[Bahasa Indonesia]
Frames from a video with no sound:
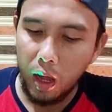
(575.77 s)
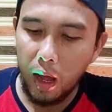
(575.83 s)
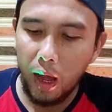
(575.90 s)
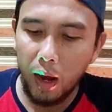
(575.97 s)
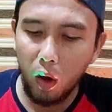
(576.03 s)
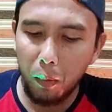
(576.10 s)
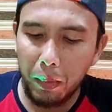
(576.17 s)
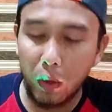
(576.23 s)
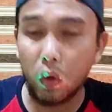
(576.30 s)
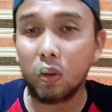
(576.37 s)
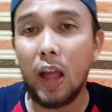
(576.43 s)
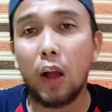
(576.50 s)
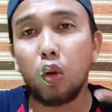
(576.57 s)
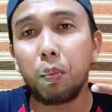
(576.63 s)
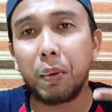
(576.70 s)
Kalau
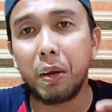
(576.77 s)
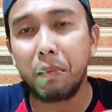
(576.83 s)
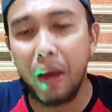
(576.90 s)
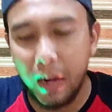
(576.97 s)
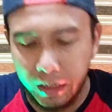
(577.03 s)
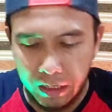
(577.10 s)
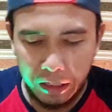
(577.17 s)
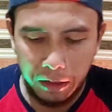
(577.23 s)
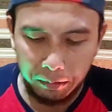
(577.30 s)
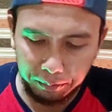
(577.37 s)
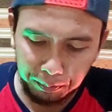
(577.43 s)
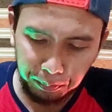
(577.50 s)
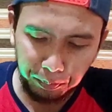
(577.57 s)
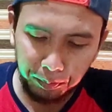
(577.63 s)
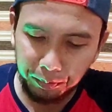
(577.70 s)
menurut aku pribadi,
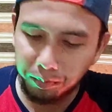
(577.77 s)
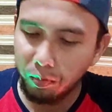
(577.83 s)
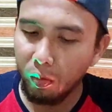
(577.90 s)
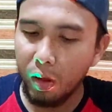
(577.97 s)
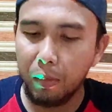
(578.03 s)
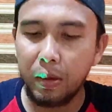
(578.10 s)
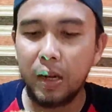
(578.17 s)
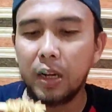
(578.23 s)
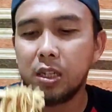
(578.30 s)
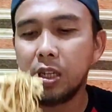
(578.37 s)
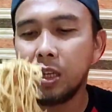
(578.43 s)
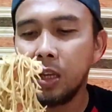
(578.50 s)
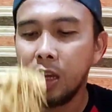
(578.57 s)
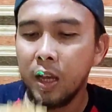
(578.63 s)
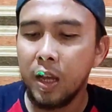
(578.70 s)
benar
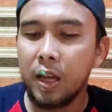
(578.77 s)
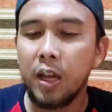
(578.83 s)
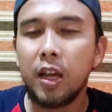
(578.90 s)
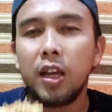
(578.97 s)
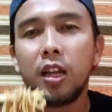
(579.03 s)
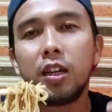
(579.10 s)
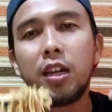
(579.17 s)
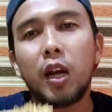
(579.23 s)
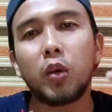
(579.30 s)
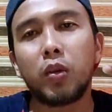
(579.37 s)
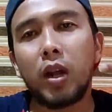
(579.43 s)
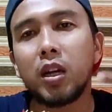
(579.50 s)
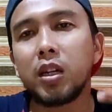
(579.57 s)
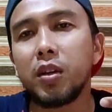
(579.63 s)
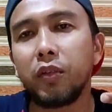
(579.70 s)
sih, dia
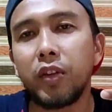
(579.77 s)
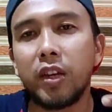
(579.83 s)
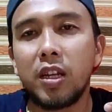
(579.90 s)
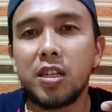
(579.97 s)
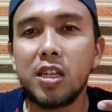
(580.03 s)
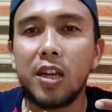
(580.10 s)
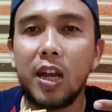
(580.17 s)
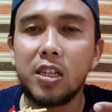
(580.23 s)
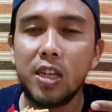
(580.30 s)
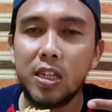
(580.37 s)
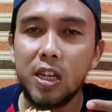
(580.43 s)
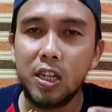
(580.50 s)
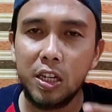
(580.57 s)
kurang di finishing aja.